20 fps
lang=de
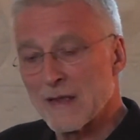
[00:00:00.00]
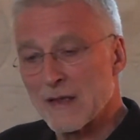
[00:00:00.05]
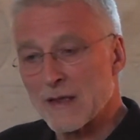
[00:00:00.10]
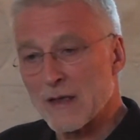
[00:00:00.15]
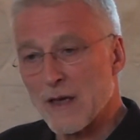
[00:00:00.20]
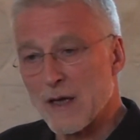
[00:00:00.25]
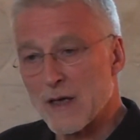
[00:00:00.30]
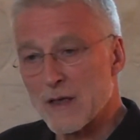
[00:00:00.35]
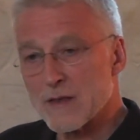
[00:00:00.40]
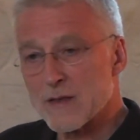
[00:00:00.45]

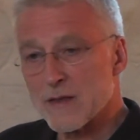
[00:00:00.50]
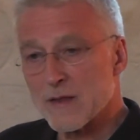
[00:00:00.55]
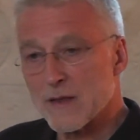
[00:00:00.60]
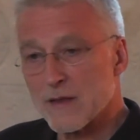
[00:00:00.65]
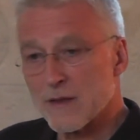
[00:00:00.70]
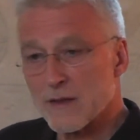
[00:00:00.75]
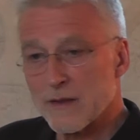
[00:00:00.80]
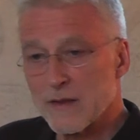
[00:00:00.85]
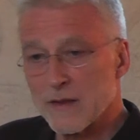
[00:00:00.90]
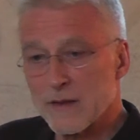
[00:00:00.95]

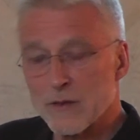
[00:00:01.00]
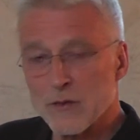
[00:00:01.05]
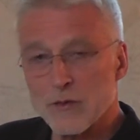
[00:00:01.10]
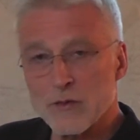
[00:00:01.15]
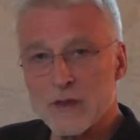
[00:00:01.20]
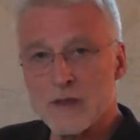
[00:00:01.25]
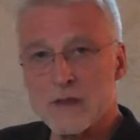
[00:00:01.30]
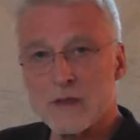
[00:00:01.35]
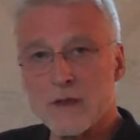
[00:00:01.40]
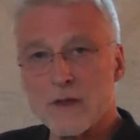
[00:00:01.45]

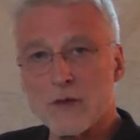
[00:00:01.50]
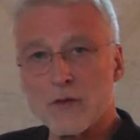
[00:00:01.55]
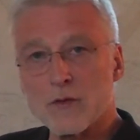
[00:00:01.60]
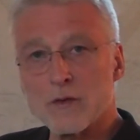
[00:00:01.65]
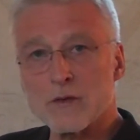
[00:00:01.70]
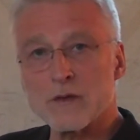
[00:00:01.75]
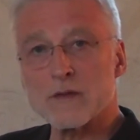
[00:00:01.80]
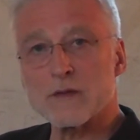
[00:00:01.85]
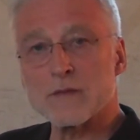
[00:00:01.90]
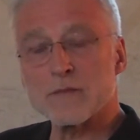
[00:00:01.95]

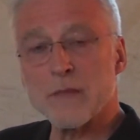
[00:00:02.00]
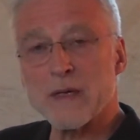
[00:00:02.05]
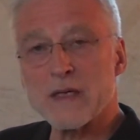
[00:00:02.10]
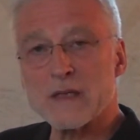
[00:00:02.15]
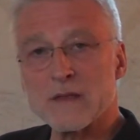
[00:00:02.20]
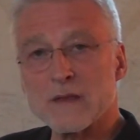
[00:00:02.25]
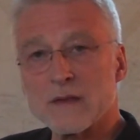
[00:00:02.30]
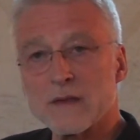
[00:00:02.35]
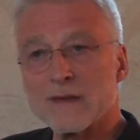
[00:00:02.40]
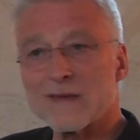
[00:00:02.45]

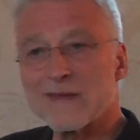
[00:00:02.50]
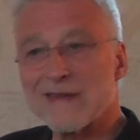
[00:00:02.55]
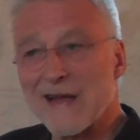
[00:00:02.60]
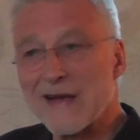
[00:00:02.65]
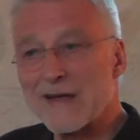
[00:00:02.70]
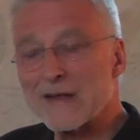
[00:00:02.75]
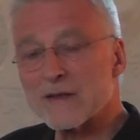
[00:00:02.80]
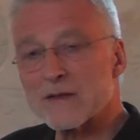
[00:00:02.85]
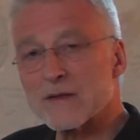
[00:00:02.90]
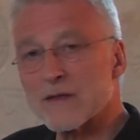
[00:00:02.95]
Kaiserintronisierungsmessen
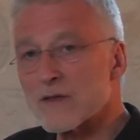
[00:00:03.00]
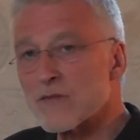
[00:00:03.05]
denkt,